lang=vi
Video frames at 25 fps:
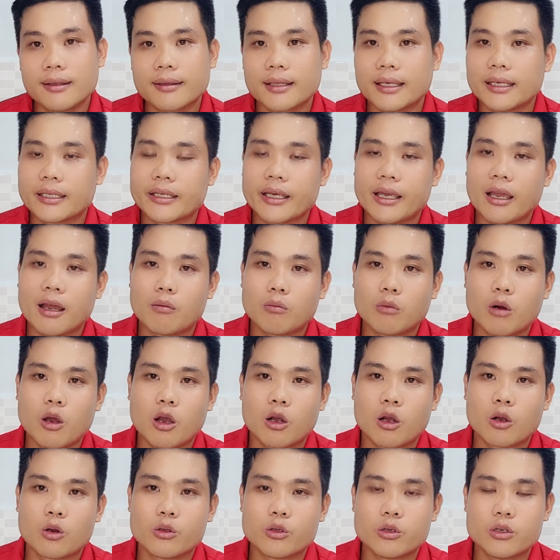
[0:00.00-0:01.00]
thì chị Hồng
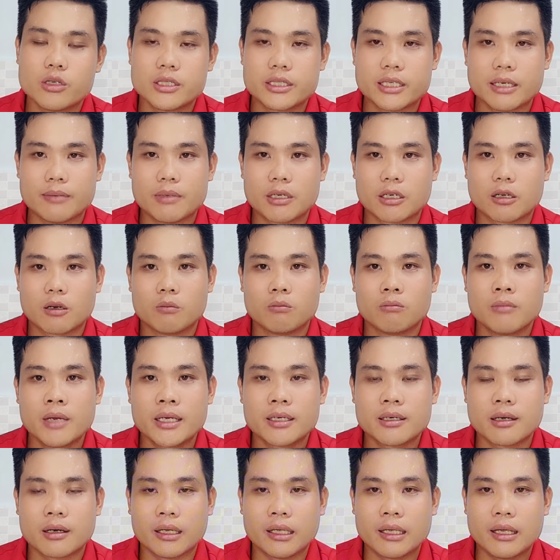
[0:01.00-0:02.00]
Loan của chú anh chị mình cũng biết
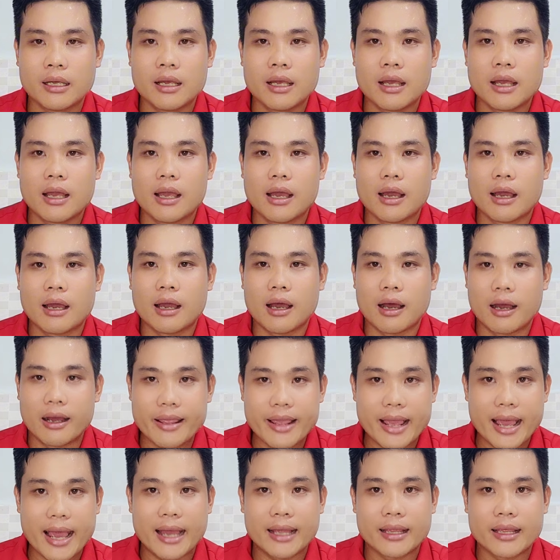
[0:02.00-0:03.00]
rồi à, ở
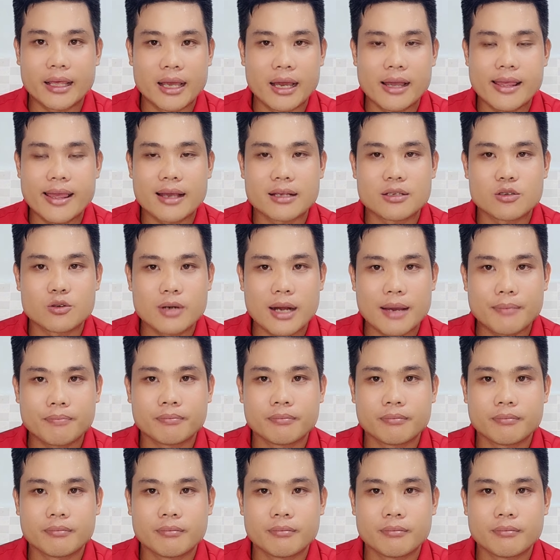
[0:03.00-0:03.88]
nhà thì ở nhà số 5